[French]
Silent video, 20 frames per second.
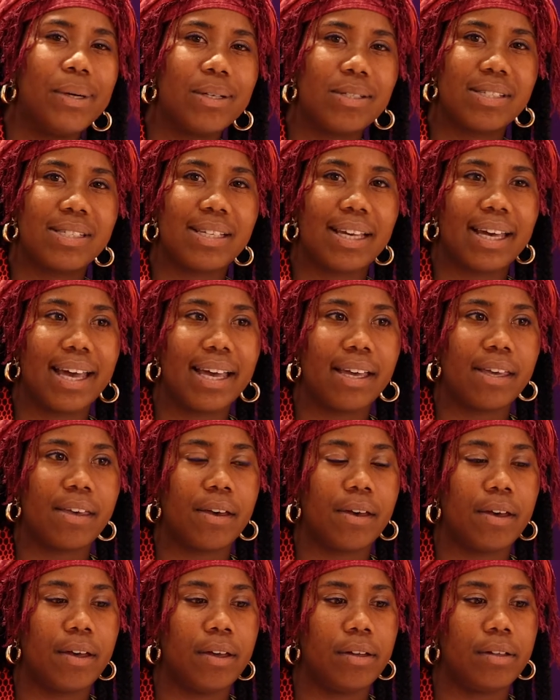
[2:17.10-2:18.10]
je dirais
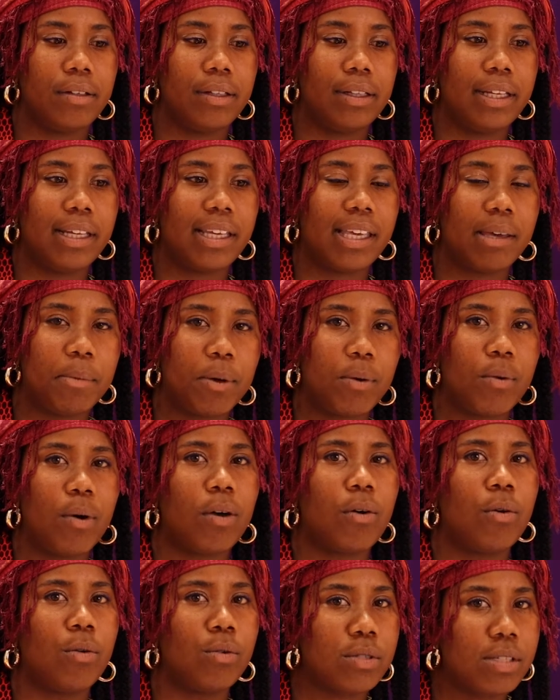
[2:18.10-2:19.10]
que les
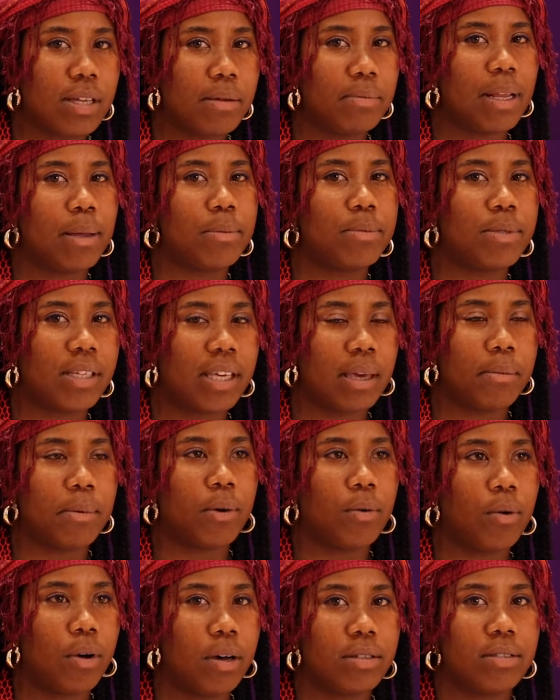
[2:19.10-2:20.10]
Québécois consomment de la musique
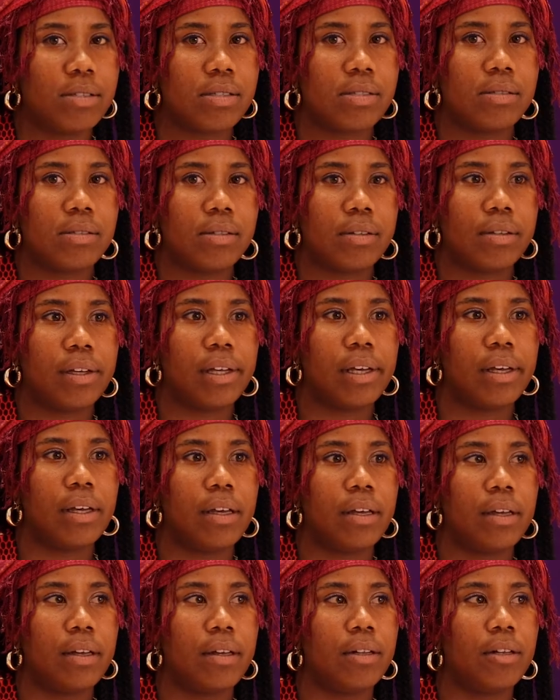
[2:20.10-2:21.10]
québécoise.
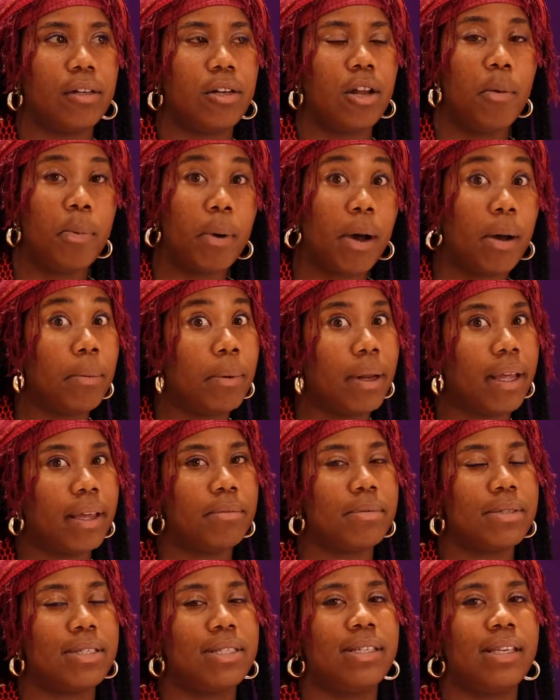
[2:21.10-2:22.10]
Euh, le
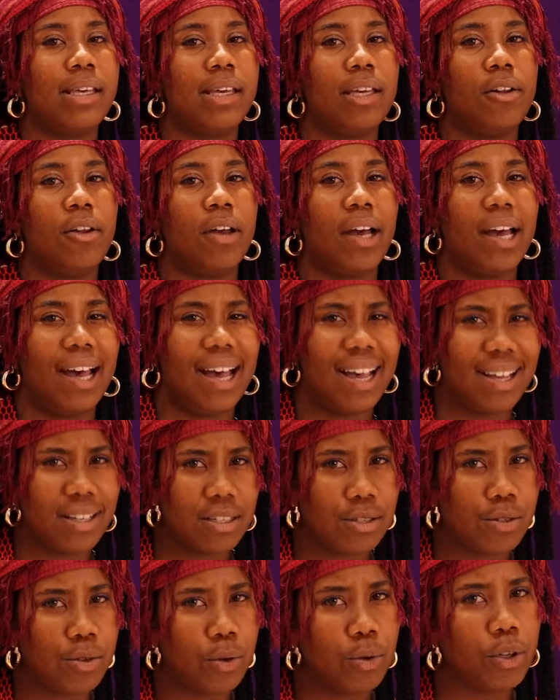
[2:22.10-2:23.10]
problème, c'est le
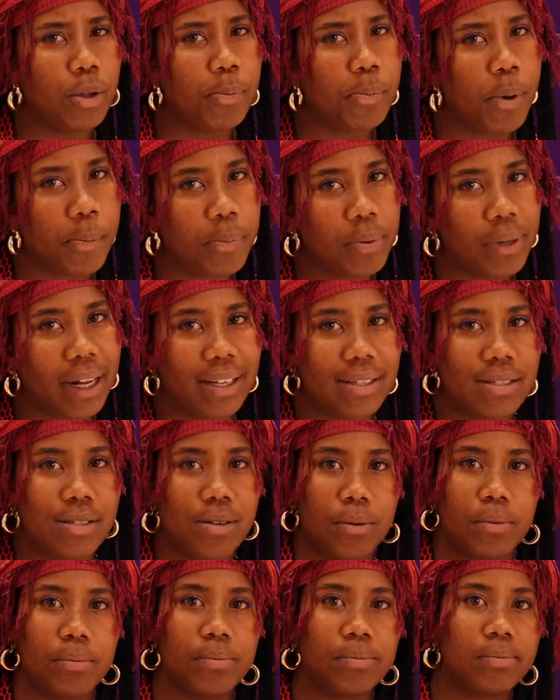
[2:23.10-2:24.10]
ratio de
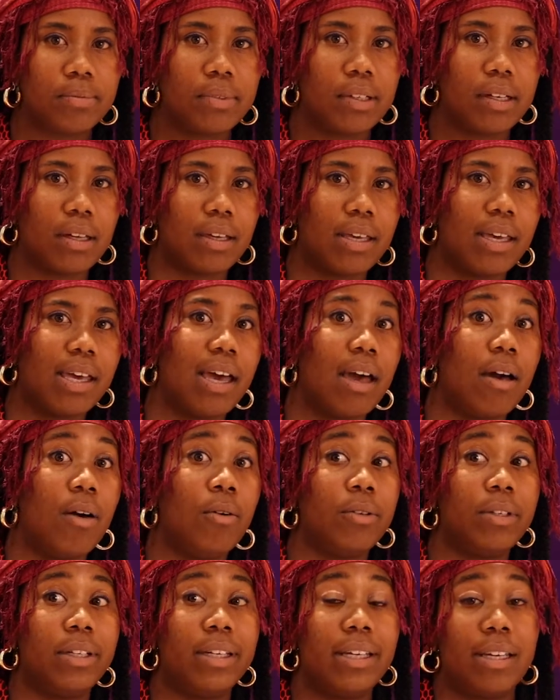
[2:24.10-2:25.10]
population. OK?
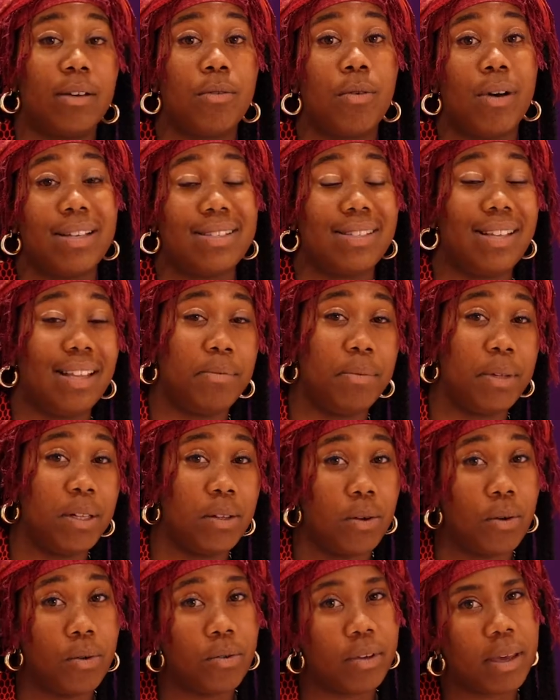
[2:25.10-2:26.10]
On est quoi, 7
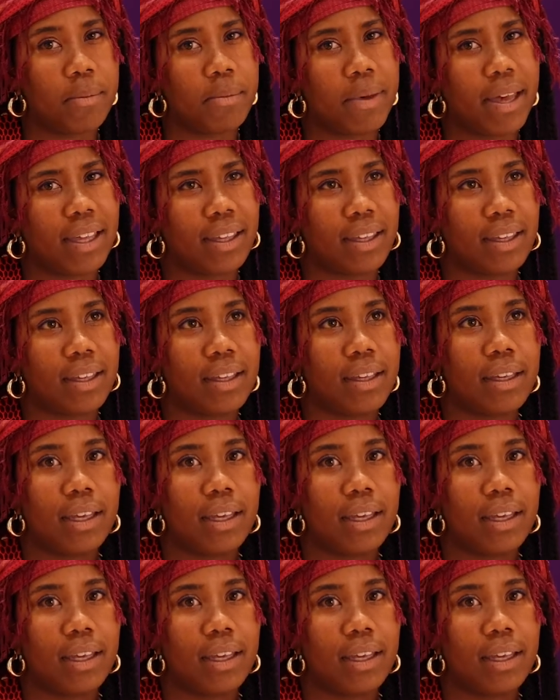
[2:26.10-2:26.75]
millions au Québec?